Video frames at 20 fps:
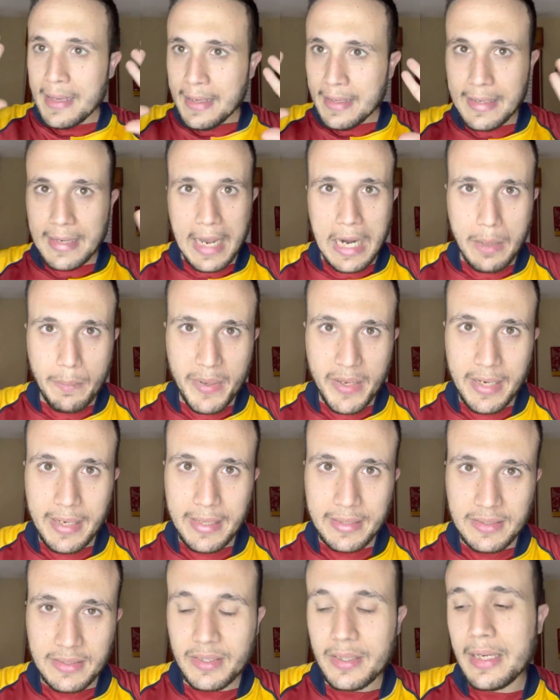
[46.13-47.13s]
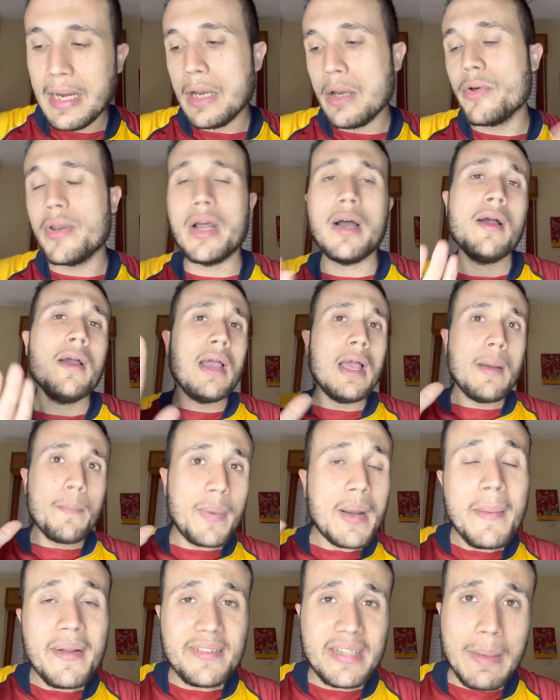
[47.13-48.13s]
Calmi ragazzi, allora,
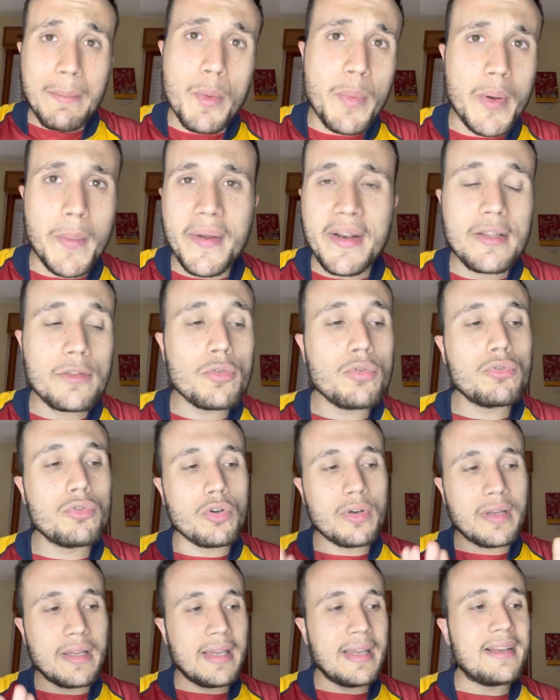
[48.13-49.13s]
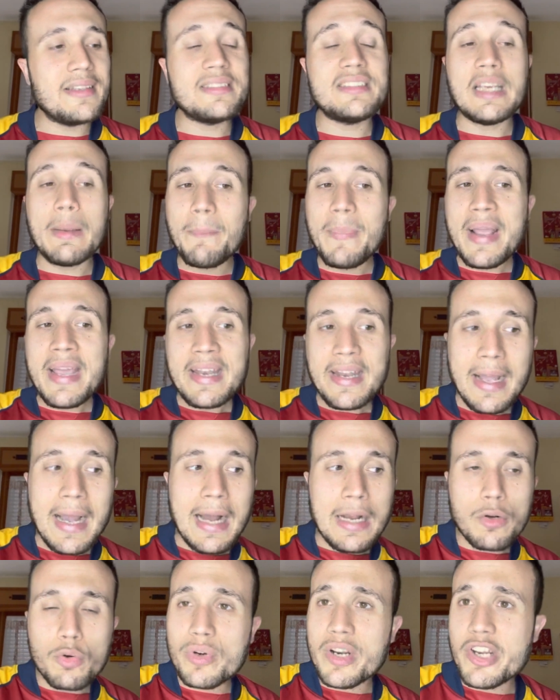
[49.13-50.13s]
premettiamo prima di tutto che sebbene
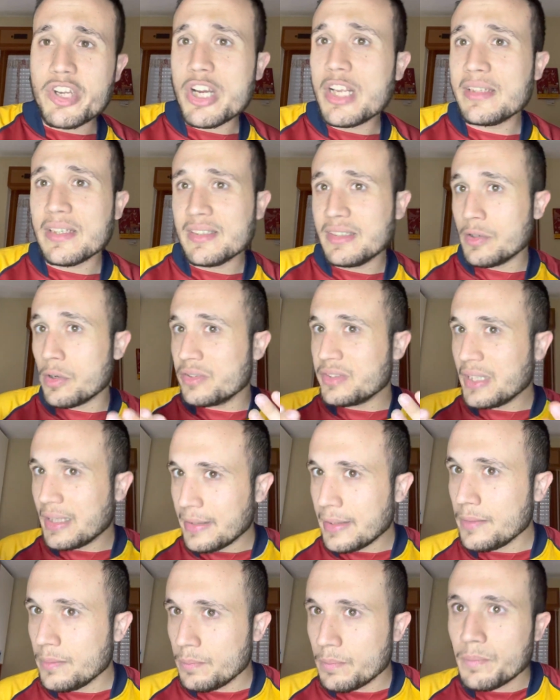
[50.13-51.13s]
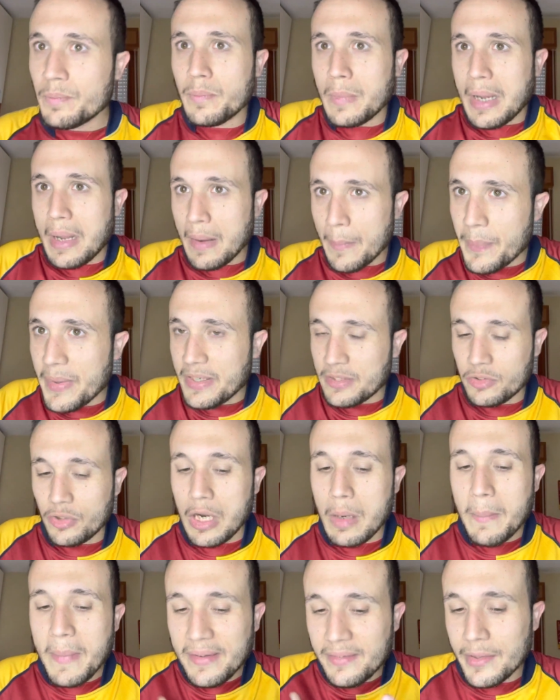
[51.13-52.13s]
alcune scelte siano state
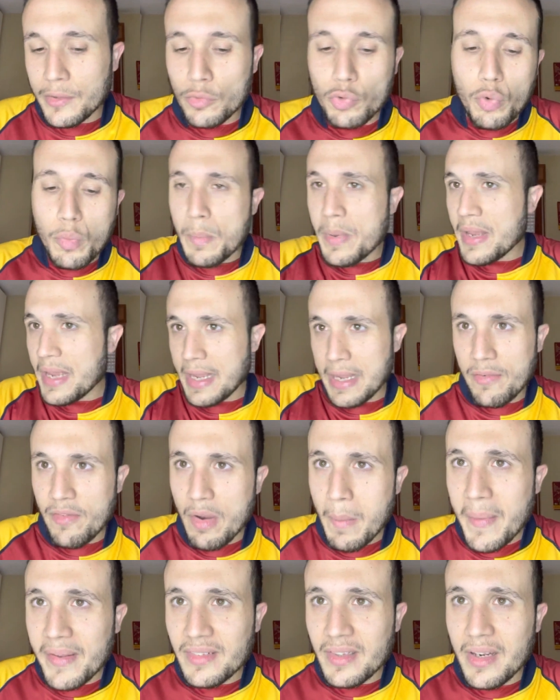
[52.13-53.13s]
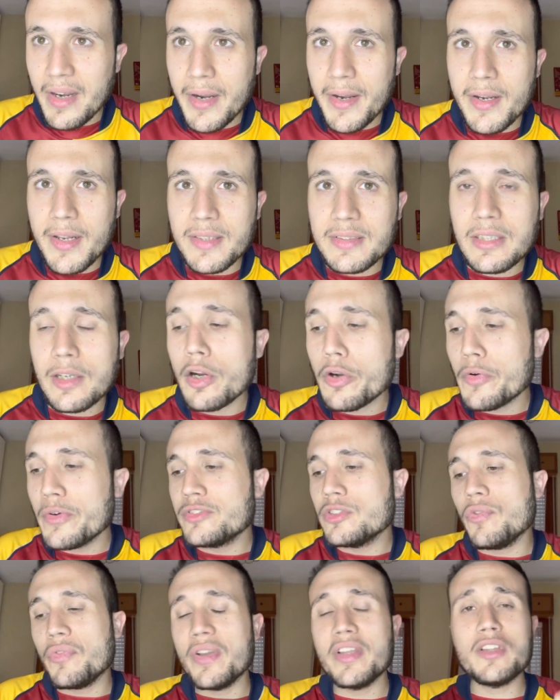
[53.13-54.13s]
personalmente dubbie e ovviamente le analizzerò in
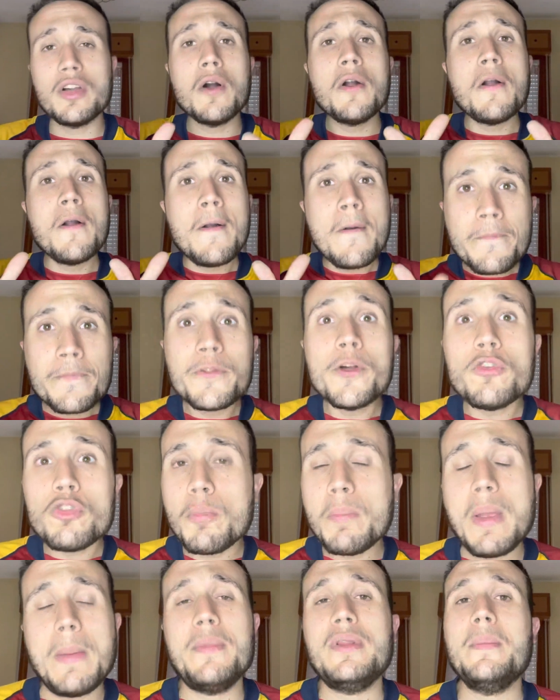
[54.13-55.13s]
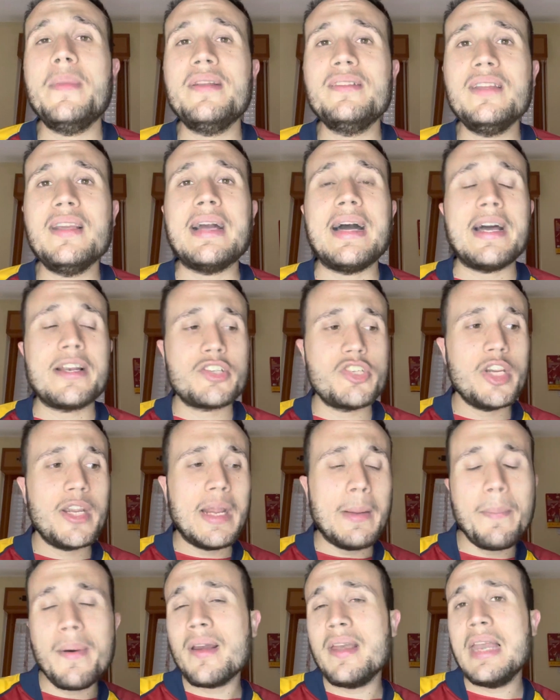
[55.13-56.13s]
questo video, non dobbiamo dimenticarci che
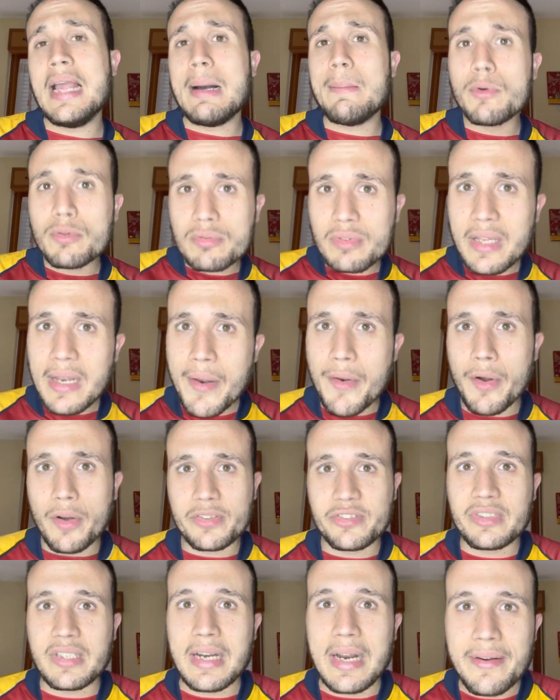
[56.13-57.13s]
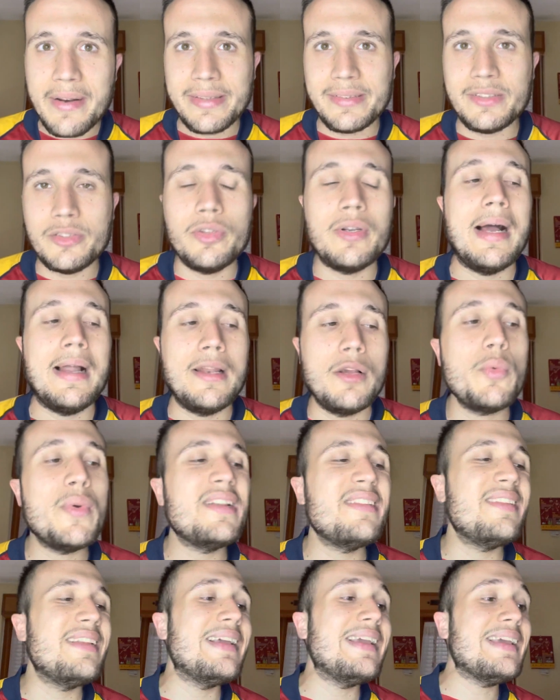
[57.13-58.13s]
parliamo della nostra nazionale,
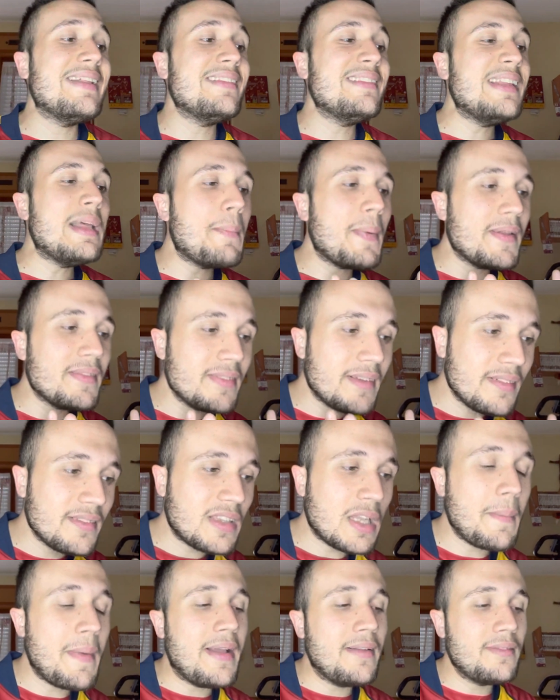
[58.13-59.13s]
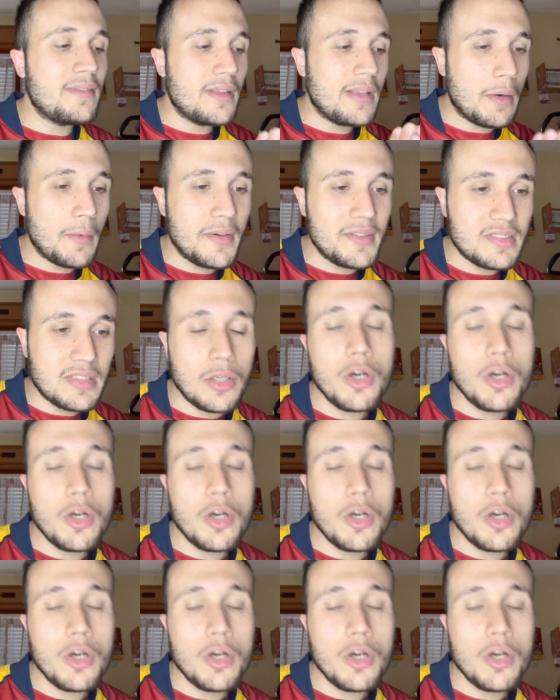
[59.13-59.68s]
quindi indipendentemente da queste